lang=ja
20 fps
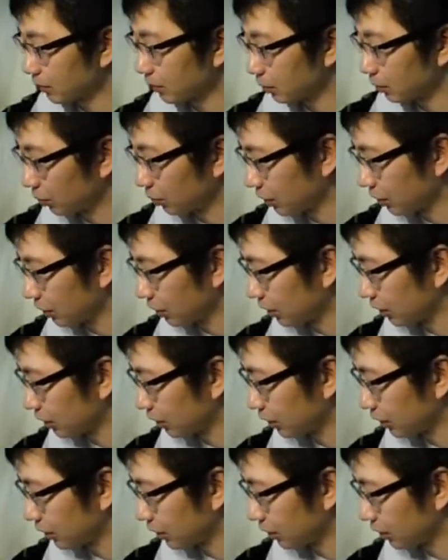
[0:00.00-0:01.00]
それで、
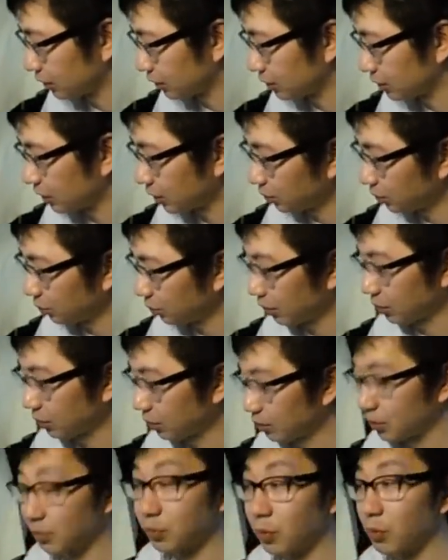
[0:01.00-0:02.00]
えー、サンの
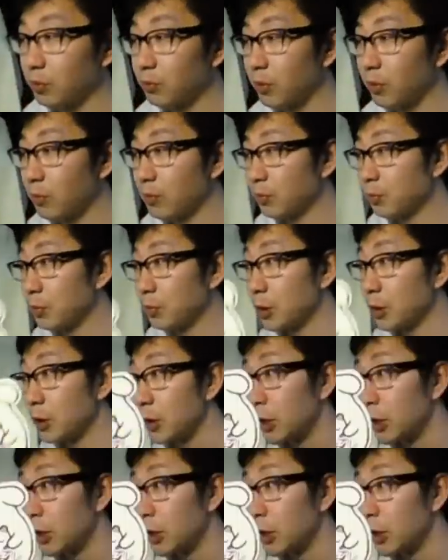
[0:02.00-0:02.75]
キャラクターポムポムプリン